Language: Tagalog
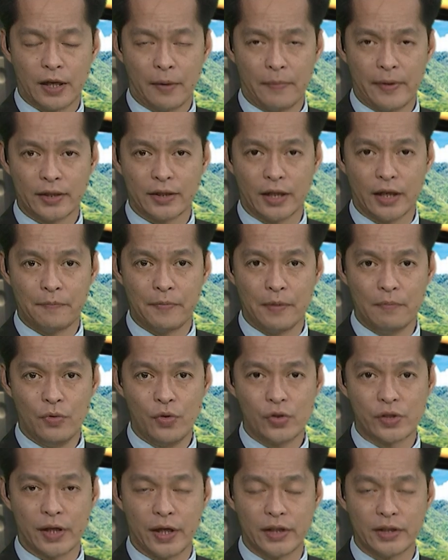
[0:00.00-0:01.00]
Kabayatan na
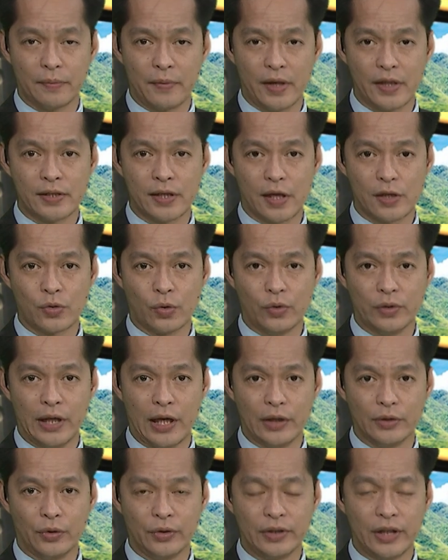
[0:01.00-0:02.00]
Bimusa iti may isa
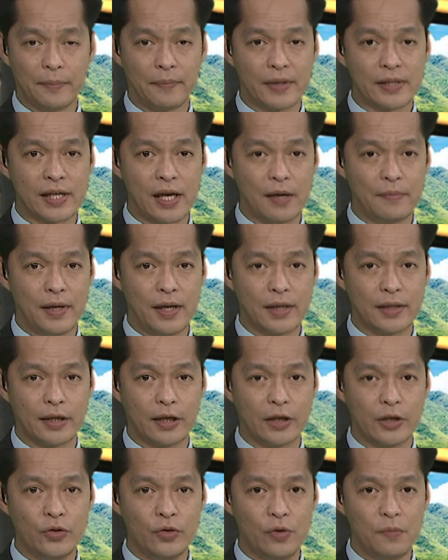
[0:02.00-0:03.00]
soldado. Iti
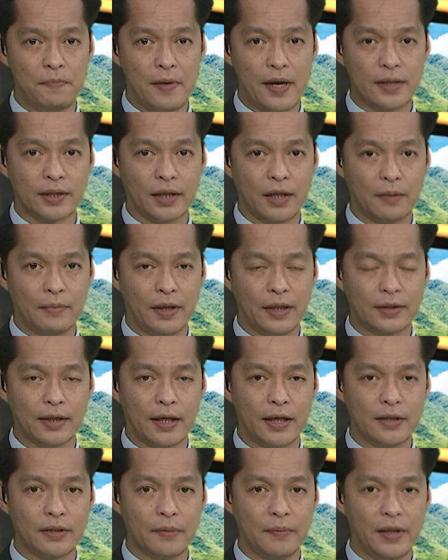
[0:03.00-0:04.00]
napasamak nga rinupak ti
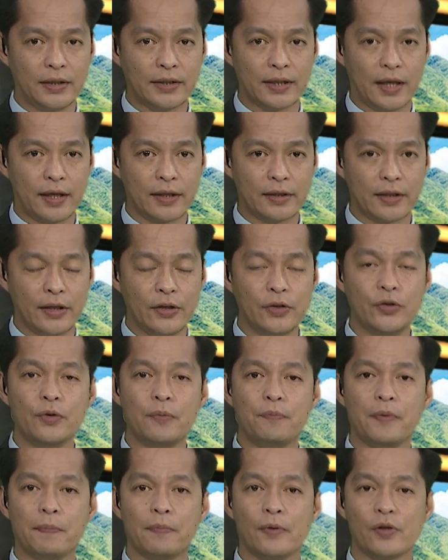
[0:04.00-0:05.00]
nagbatan ti militar ken
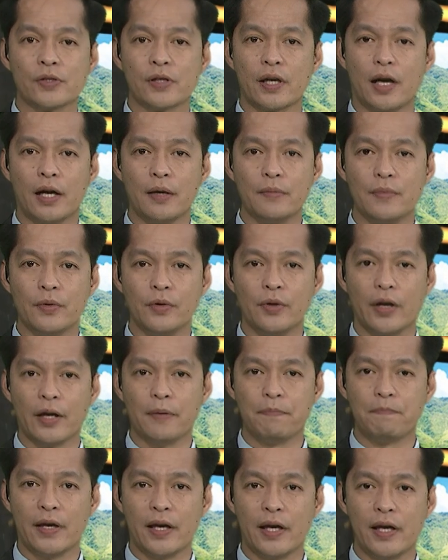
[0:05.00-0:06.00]
New People's Army
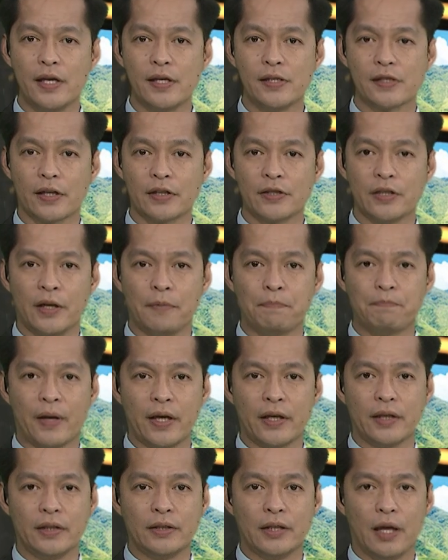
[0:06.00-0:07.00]
with NPA sa jay
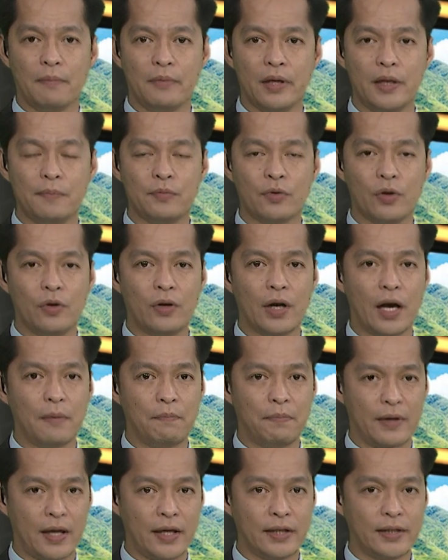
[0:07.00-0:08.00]
pakid da malipkong
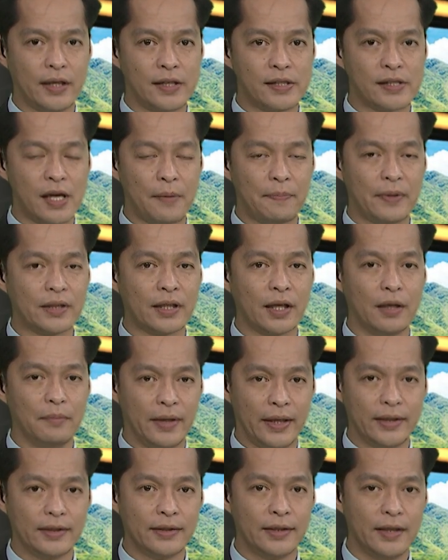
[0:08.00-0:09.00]
abray dagsapat
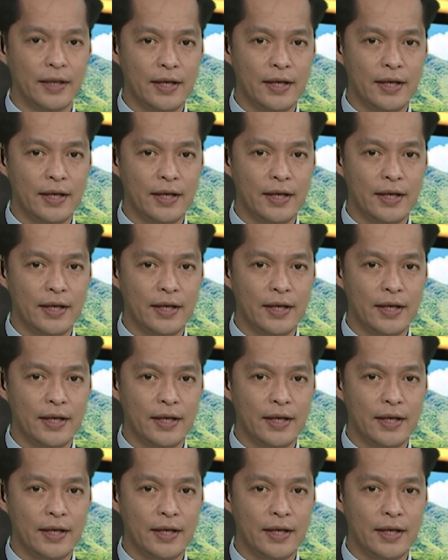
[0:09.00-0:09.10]
kalman.